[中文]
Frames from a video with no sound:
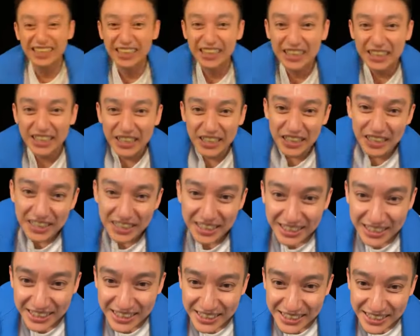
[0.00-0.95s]
姐上来。
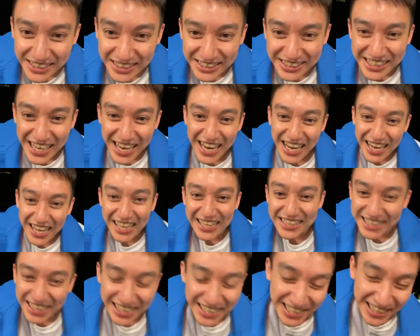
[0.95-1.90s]

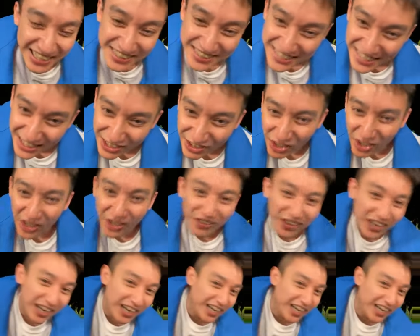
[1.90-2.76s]
谢欣谢若